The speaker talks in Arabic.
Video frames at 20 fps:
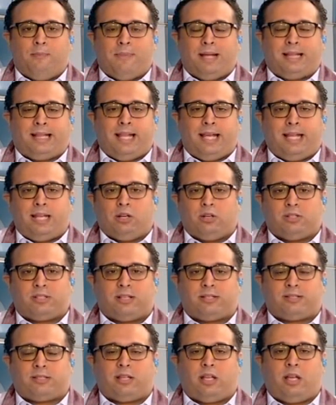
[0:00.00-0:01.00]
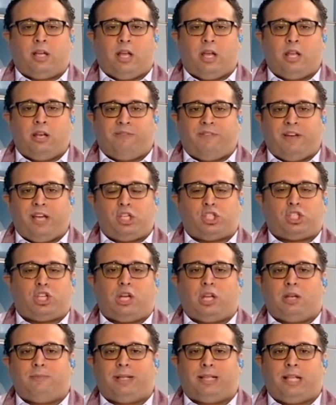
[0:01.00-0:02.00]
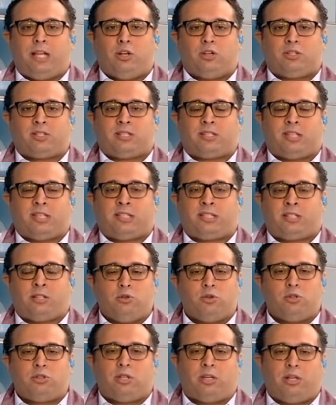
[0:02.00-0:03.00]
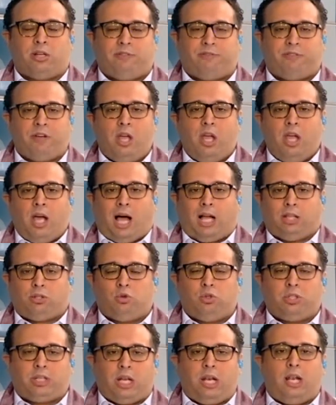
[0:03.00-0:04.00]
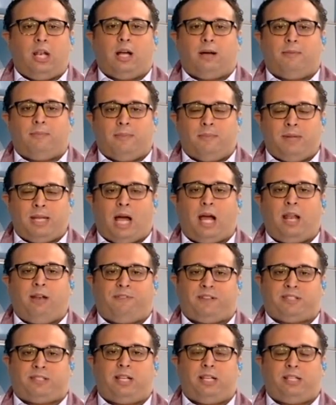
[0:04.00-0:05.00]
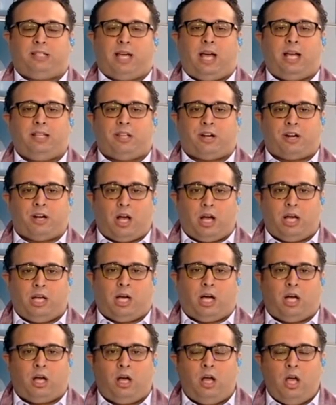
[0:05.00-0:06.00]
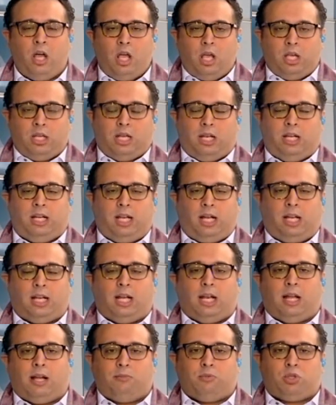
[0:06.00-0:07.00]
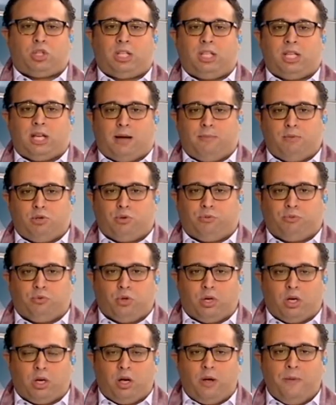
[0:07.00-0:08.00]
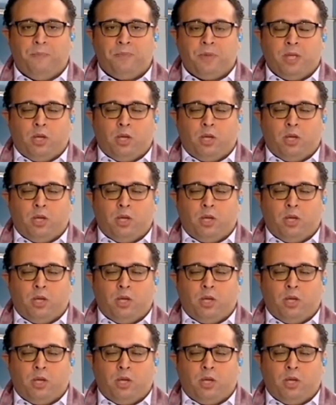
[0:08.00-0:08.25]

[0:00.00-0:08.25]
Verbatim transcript: متلانه قصص انوفيشن متلانه قصص اكسكلوزيف حتكون كلها من هالفاسيلتي هيدي الرائعه يلي نحن هلا المشاهدين عم يشوفوها